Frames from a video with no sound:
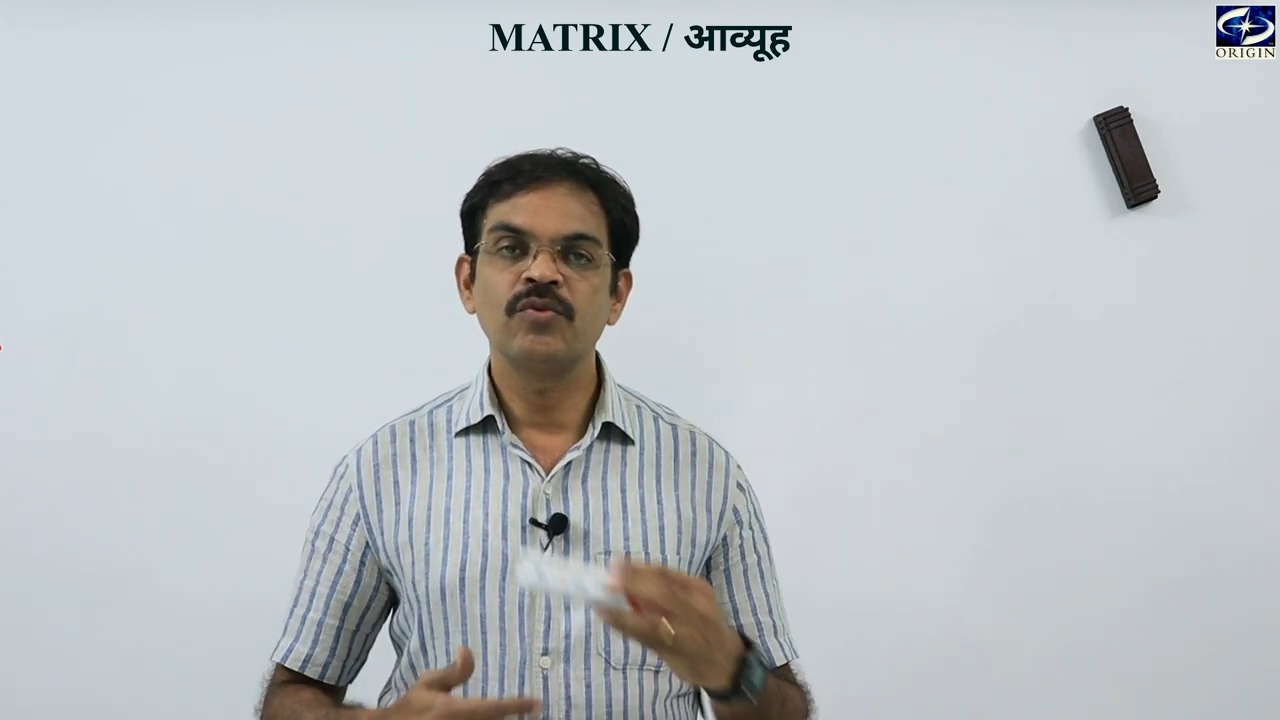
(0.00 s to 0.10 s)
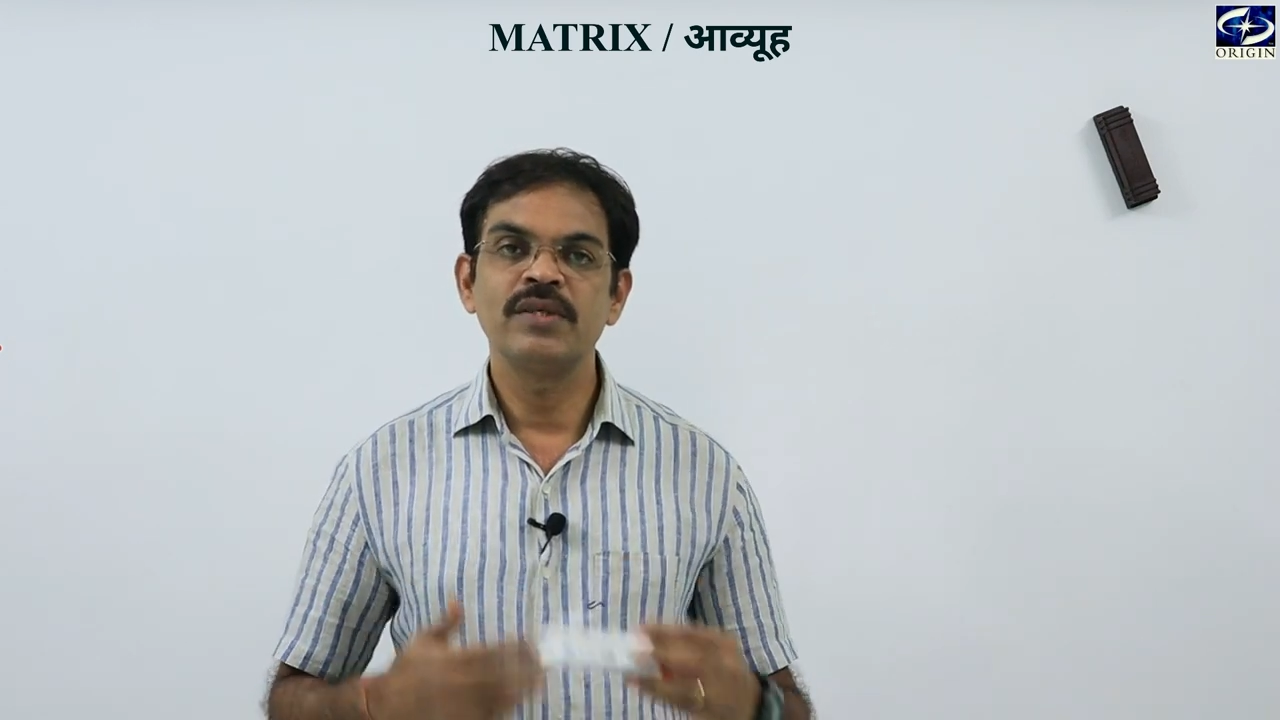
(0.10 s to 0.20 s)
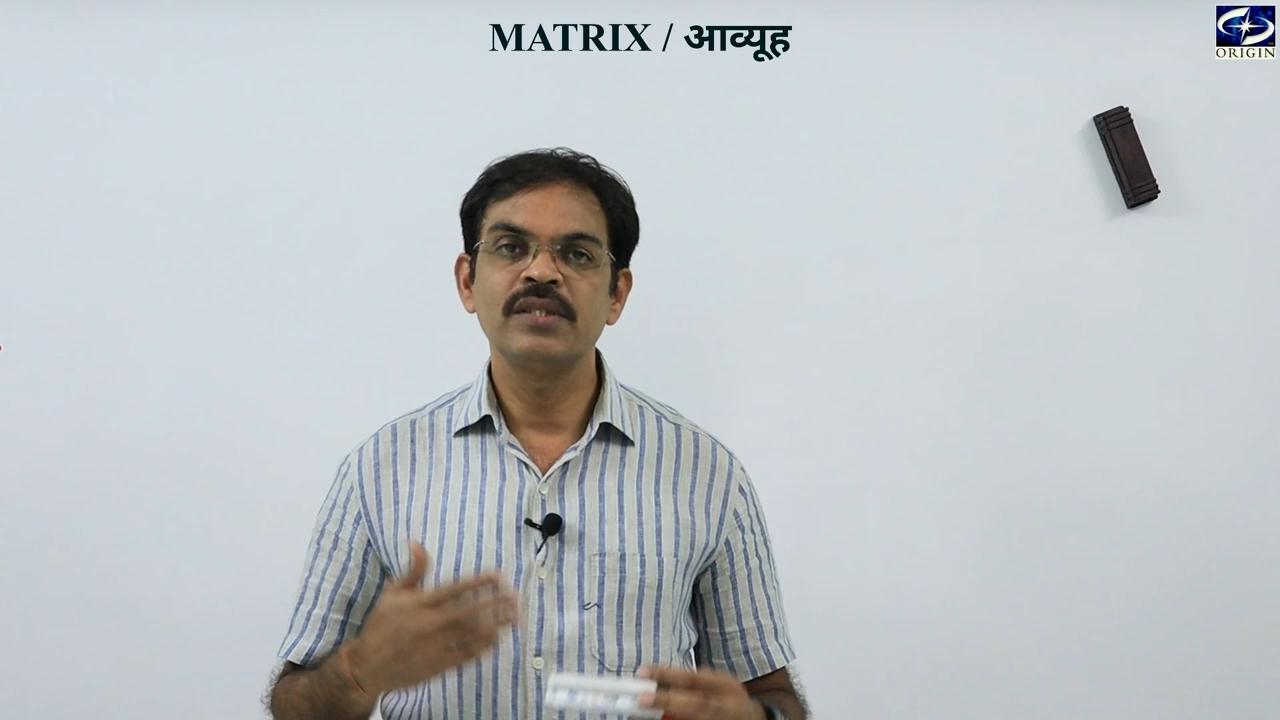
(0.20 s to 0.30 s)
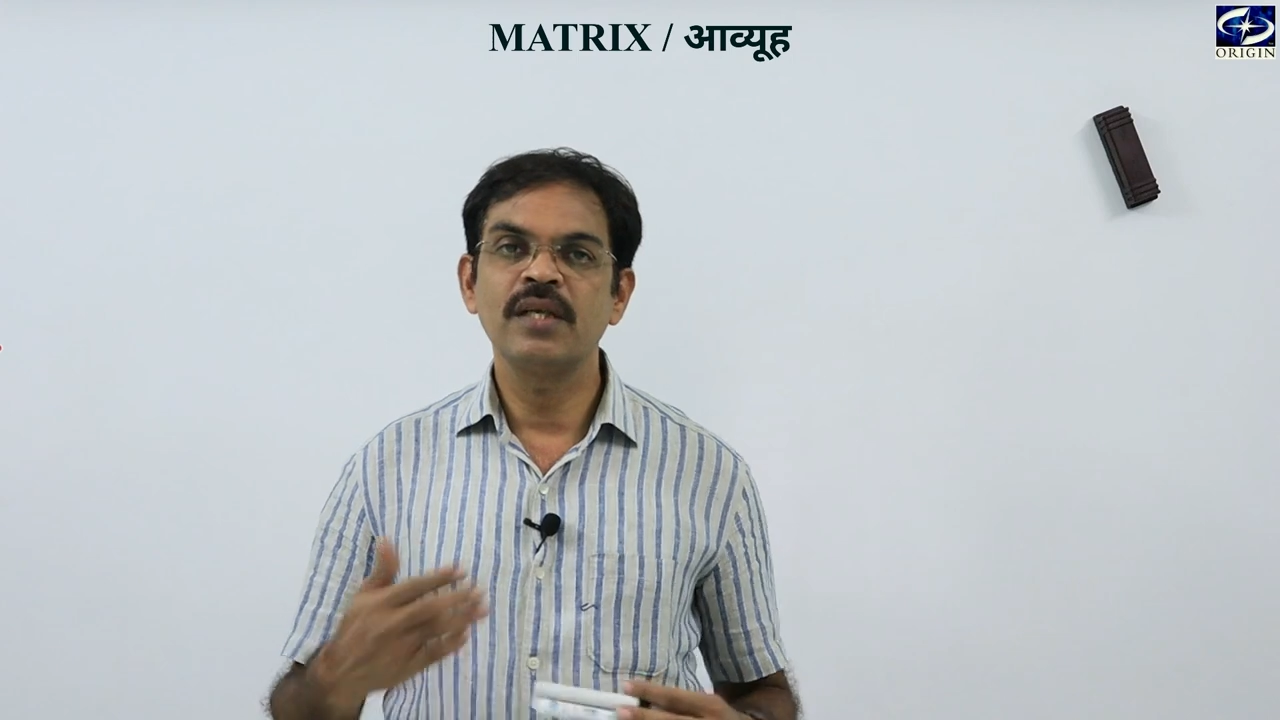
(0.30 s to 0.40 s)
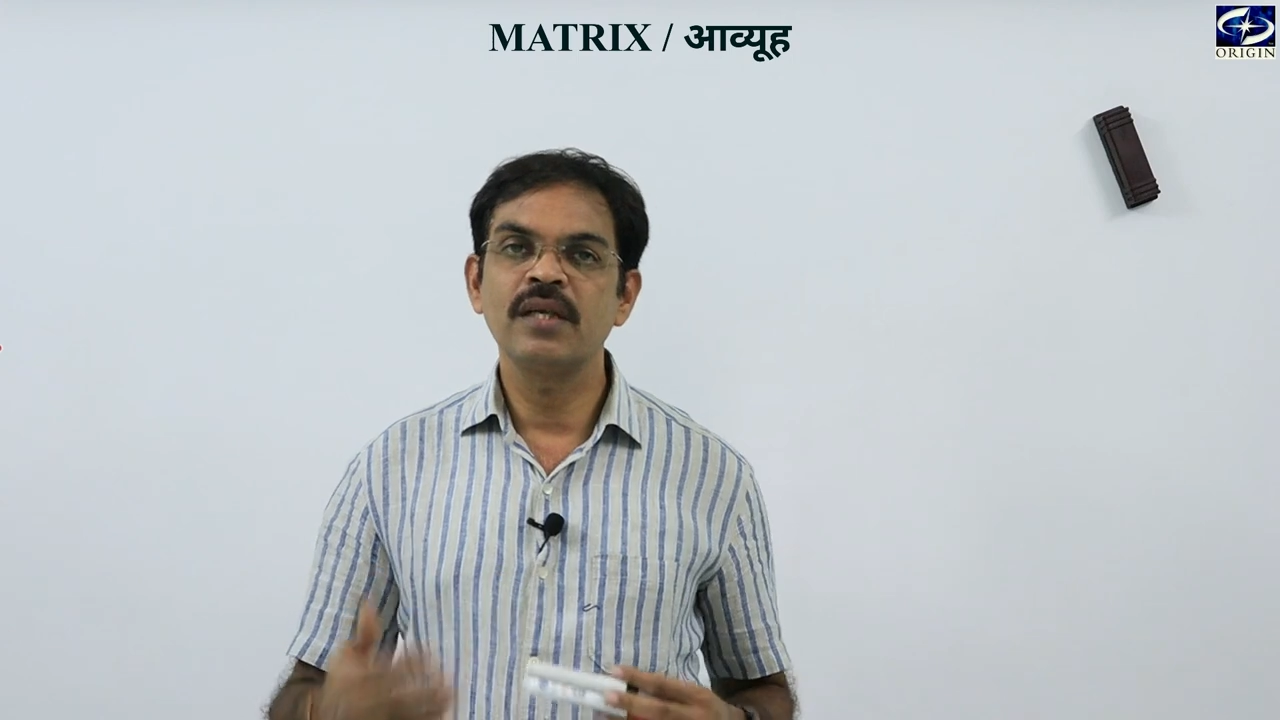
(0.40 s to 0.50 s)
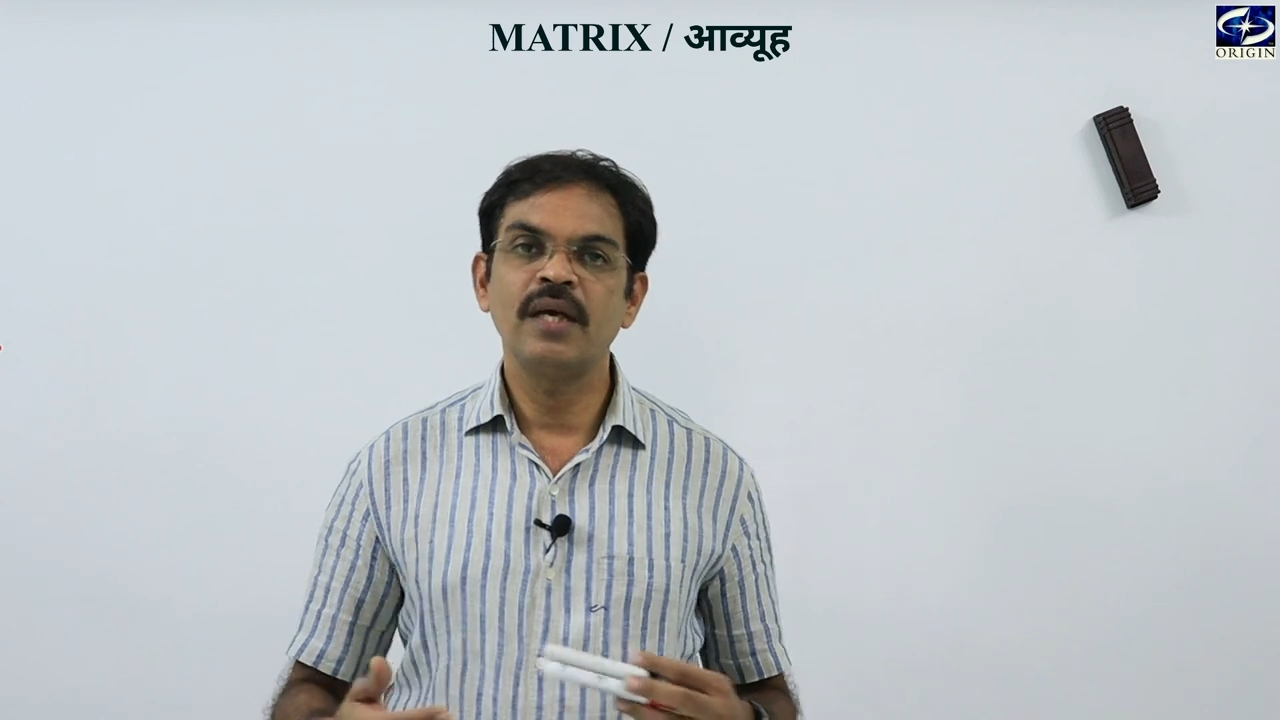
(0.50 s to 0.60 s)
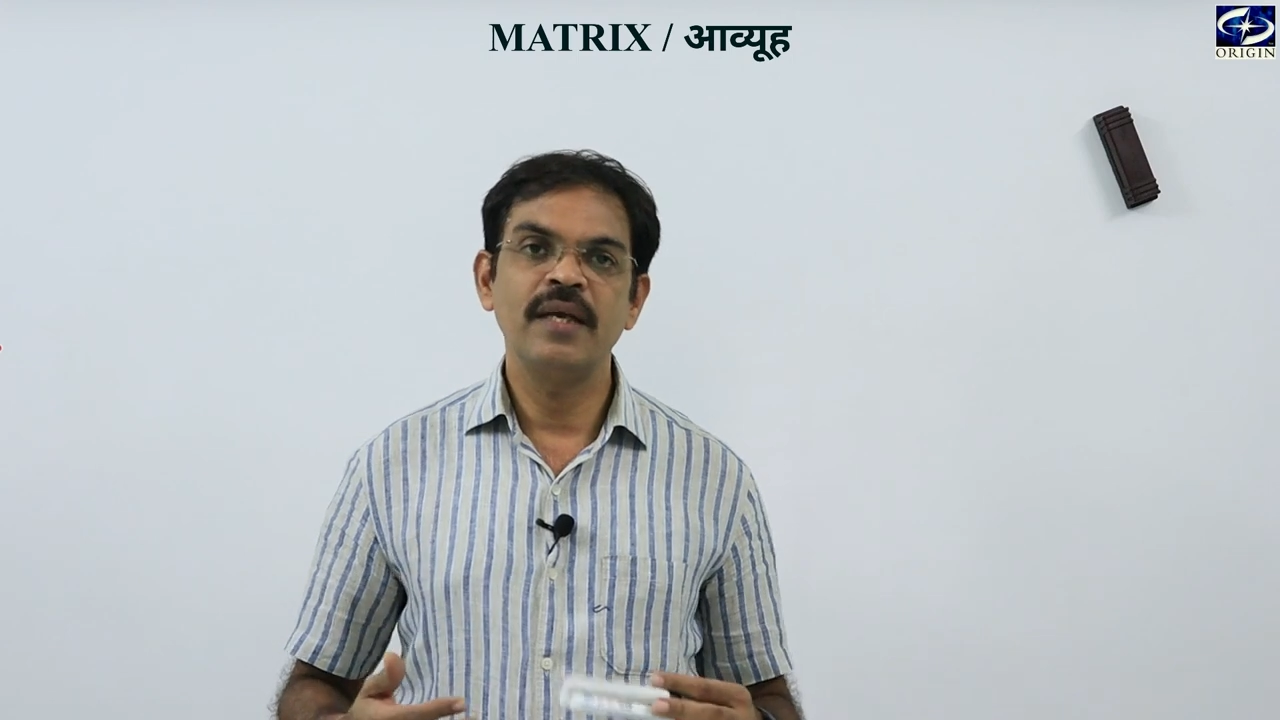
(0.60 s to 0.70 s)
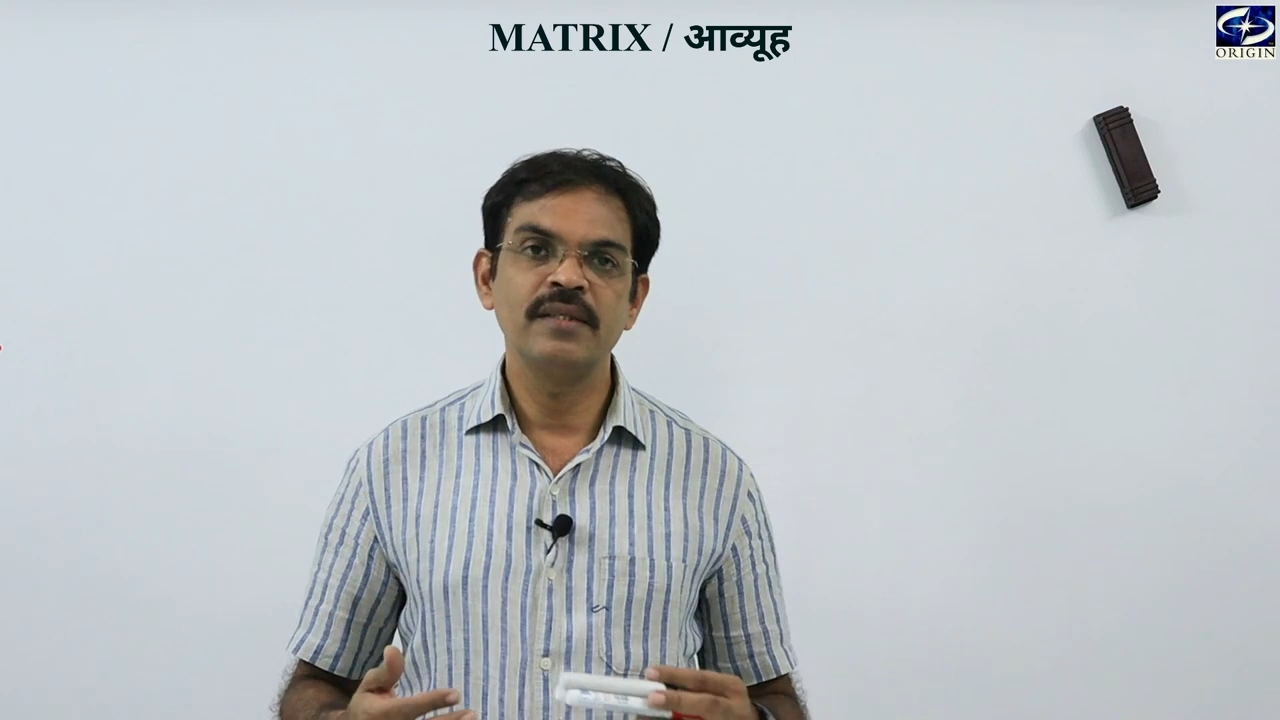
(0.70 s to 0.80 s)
क्वेश्चन का